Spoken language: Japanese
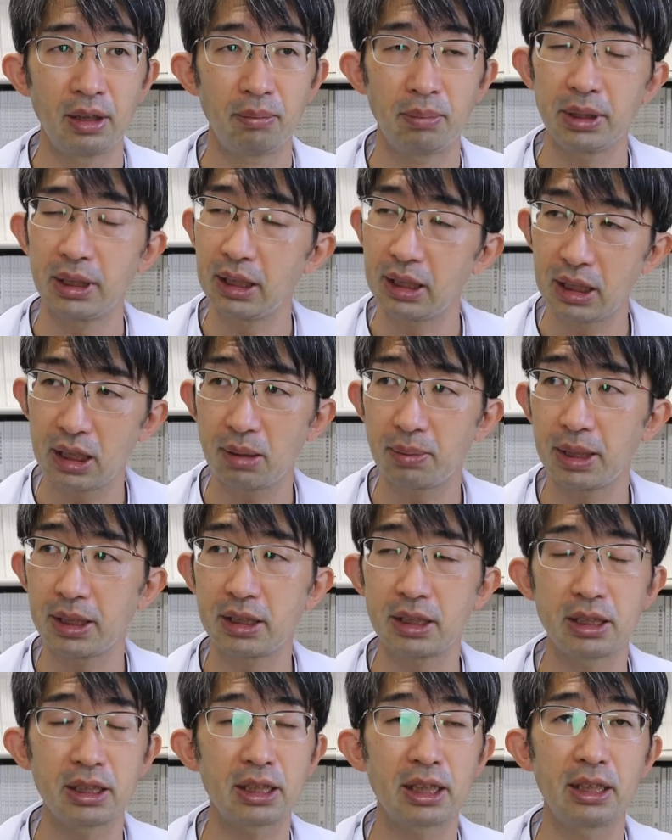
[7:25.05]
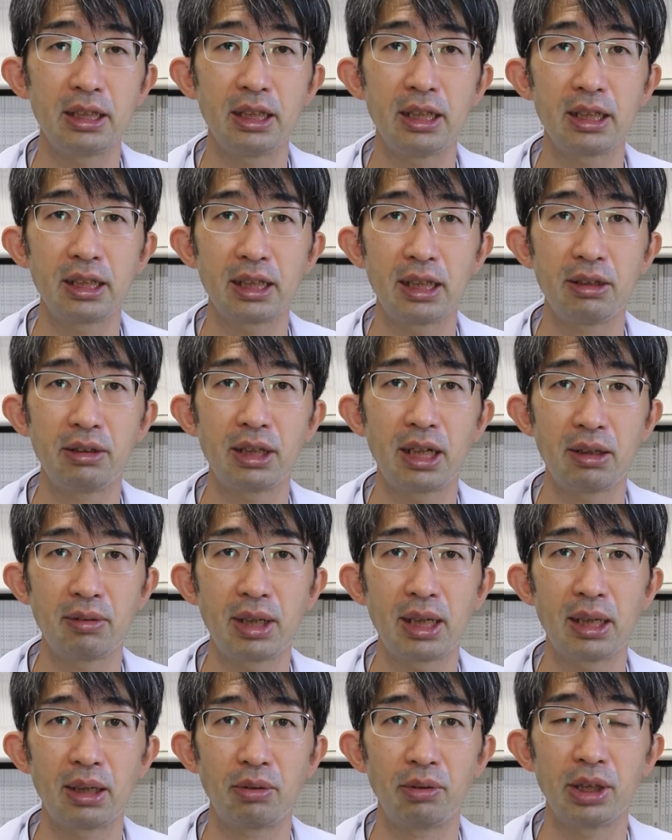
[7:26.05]
まあ、できれば1時間に1回ぐらい
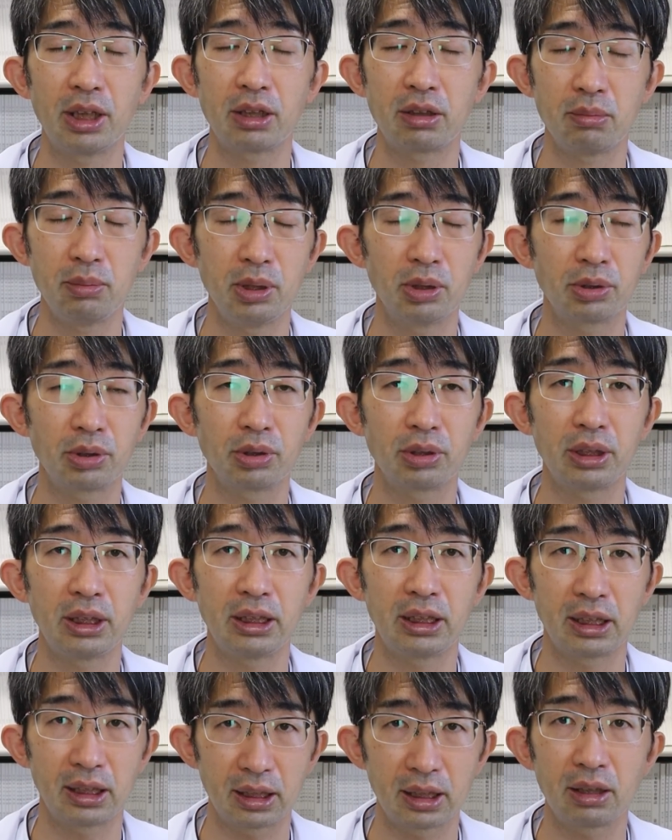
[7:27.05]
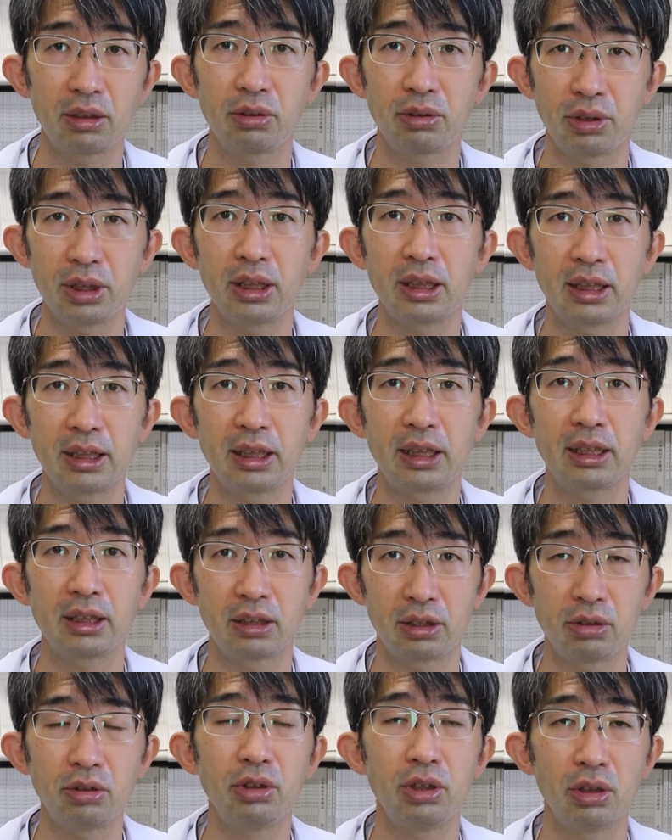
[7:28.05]
はお休みを取っていただけるといいか
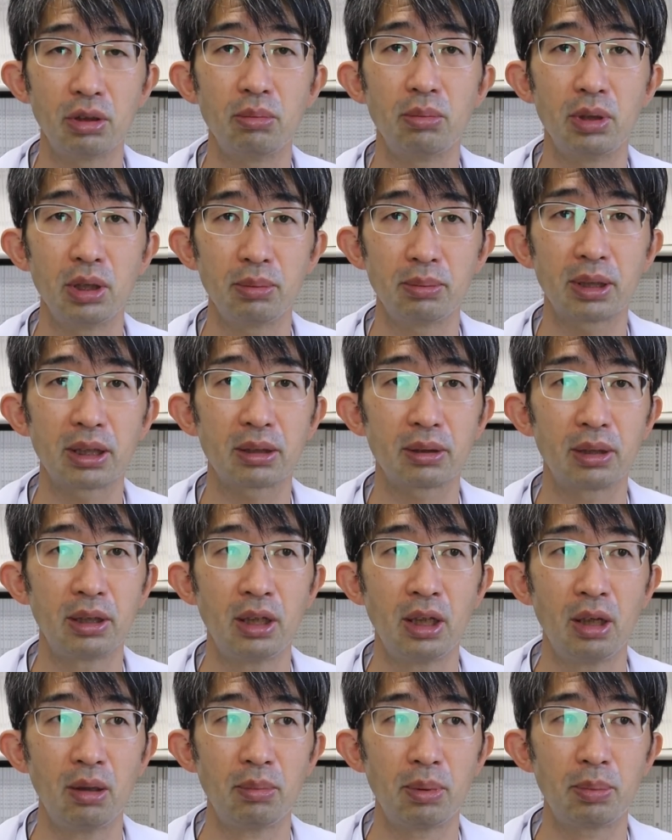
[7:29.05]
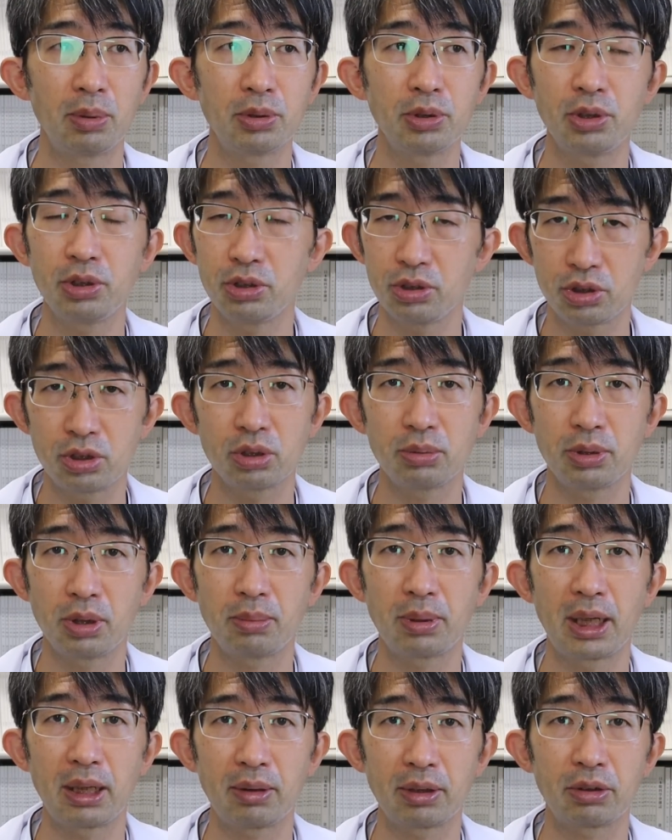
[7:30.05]
なっていうふうに思います。僕の YouTube
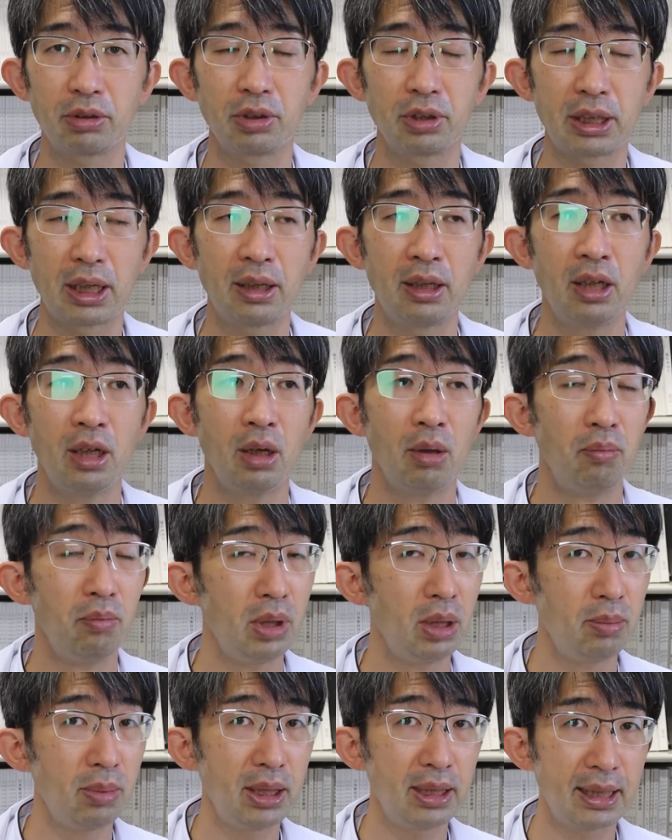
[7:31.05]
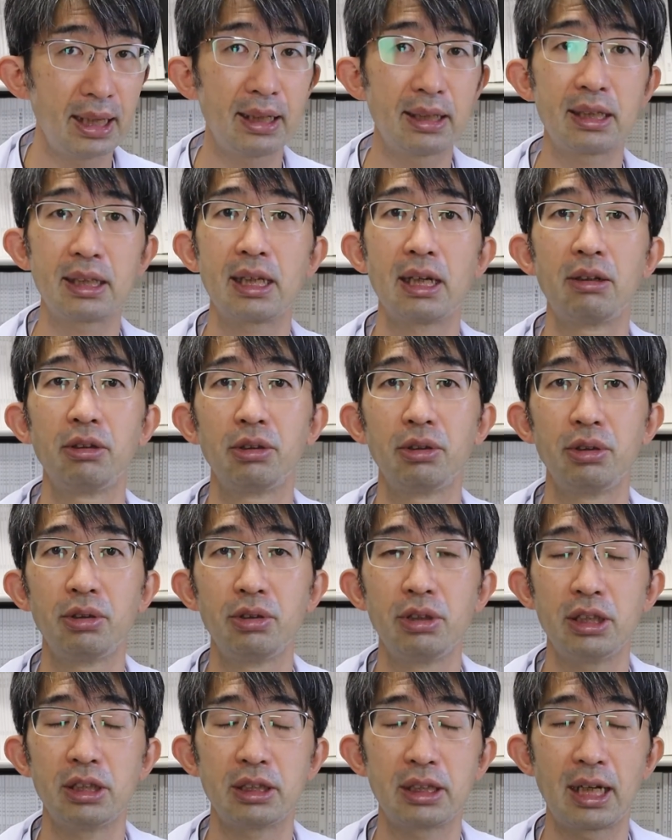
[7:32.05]
の場合はその点、耳で聞けるという
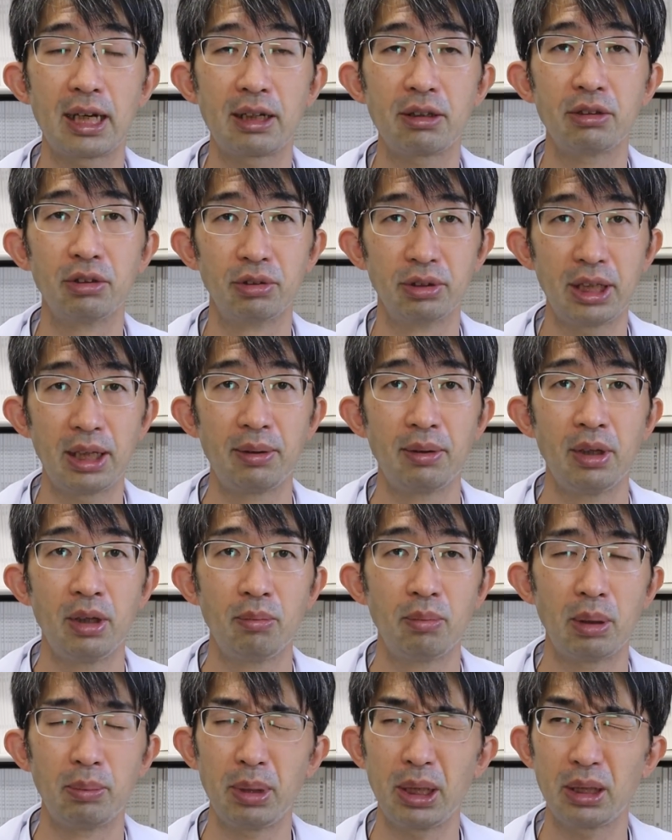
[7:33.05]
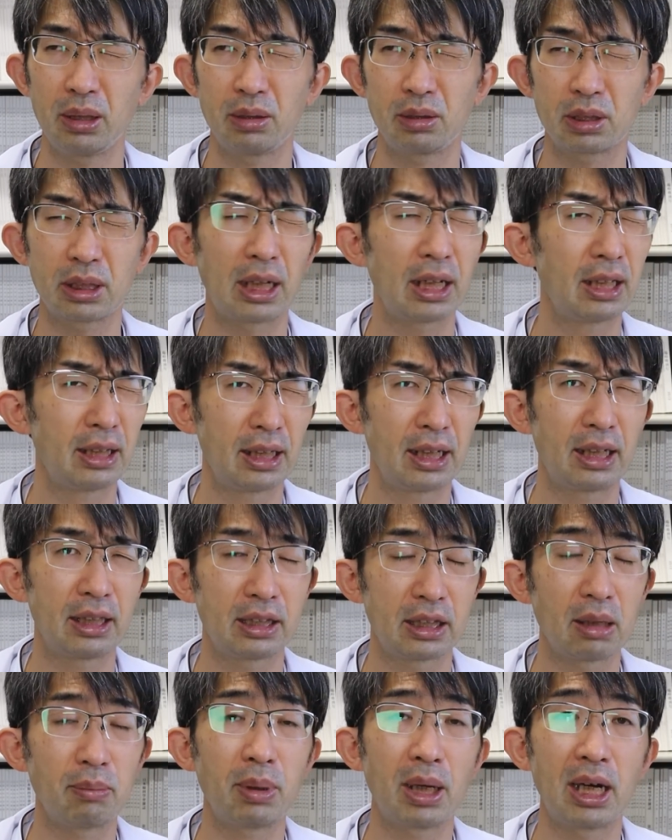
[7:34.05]
ふうにしてあるので、まあ、目疲れる
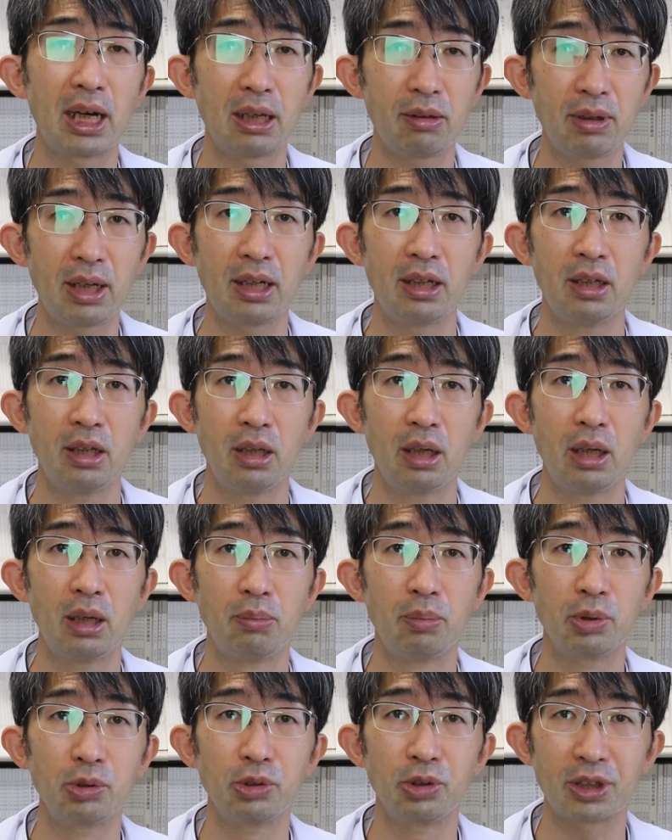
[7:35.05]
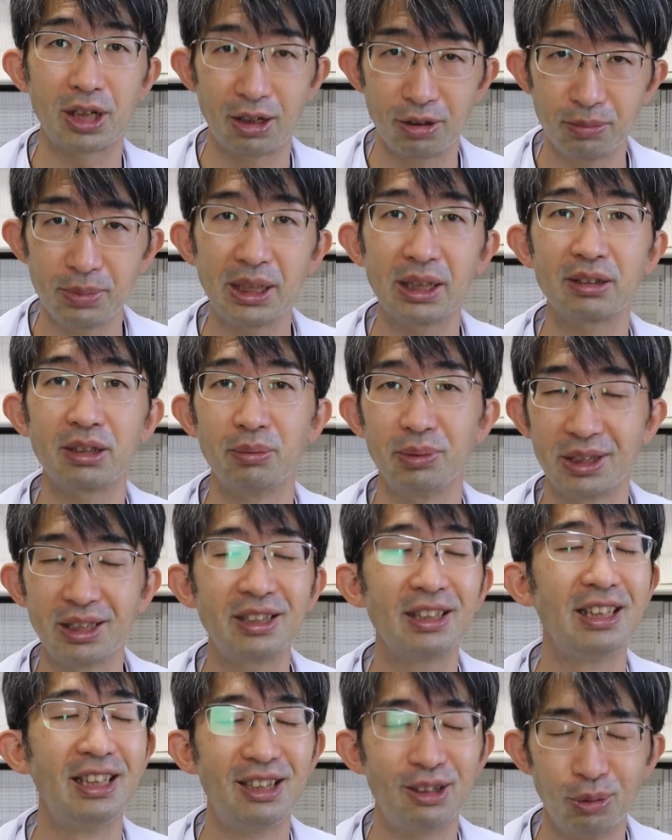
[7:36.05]
なって場合は、えー、僕の顔を見なくても
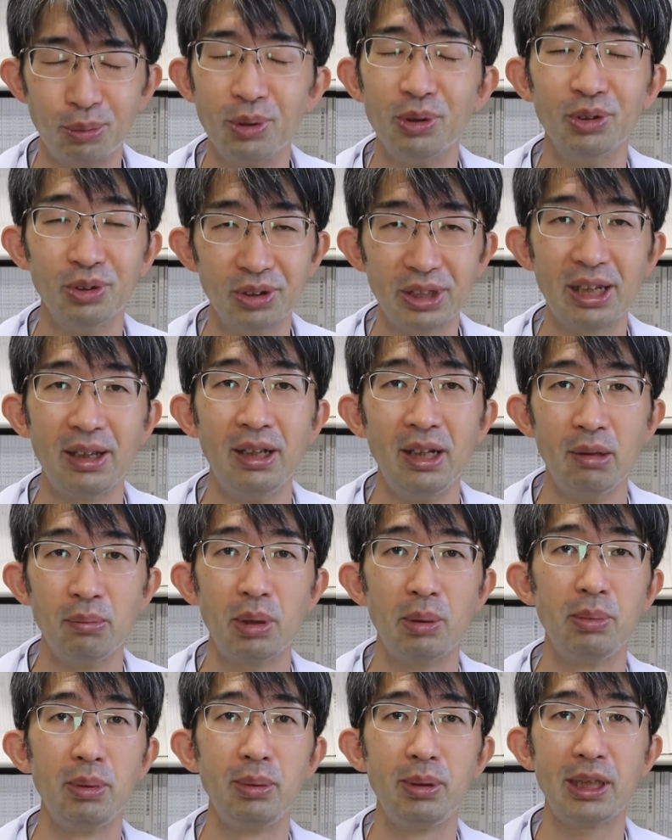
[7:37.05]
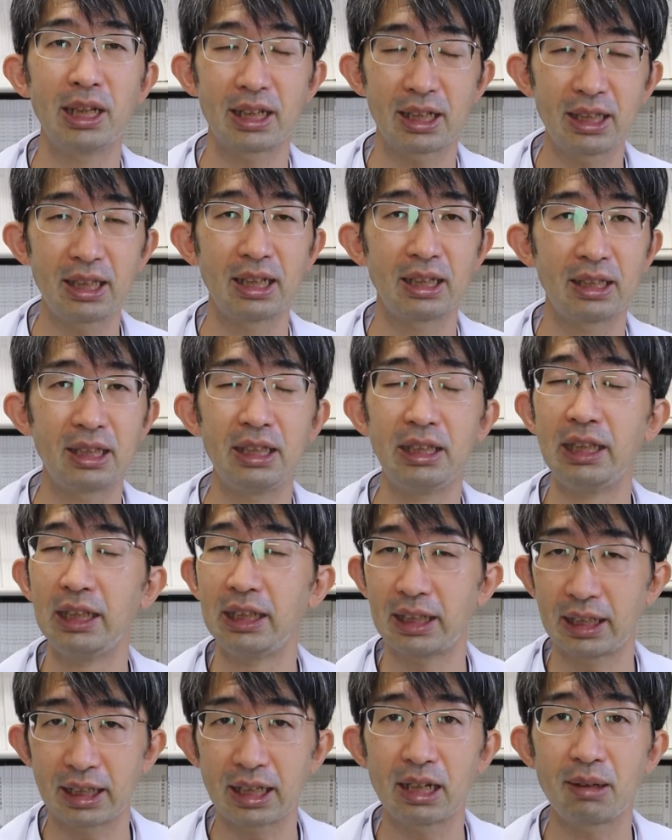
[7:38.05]
全然いいと思うので、まあ、耳だけで聞いて
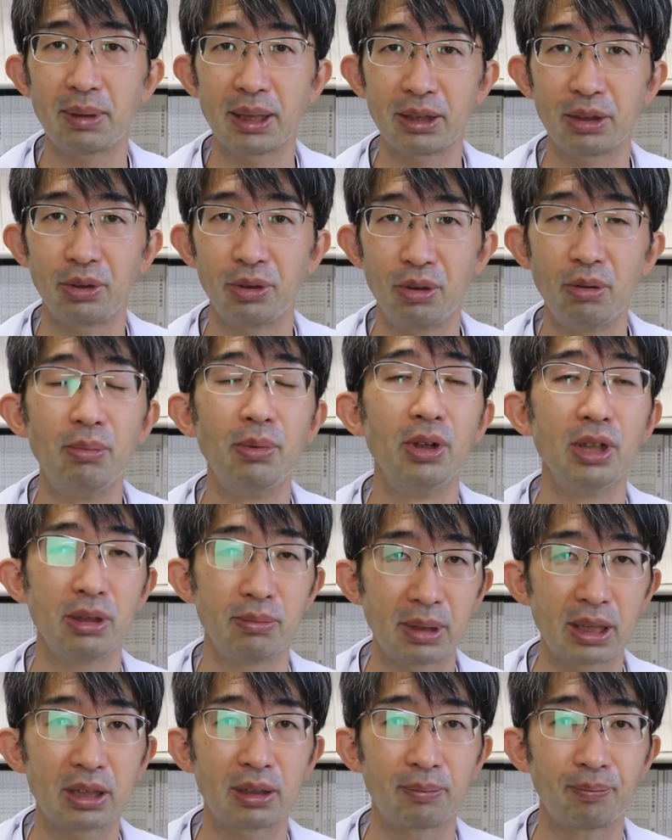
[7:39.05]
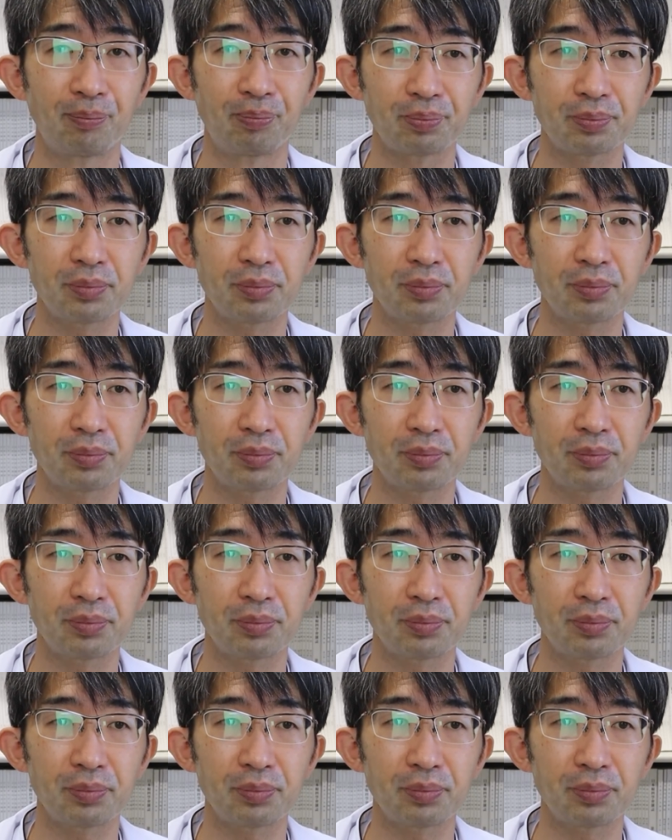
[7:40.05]
いただければと思います。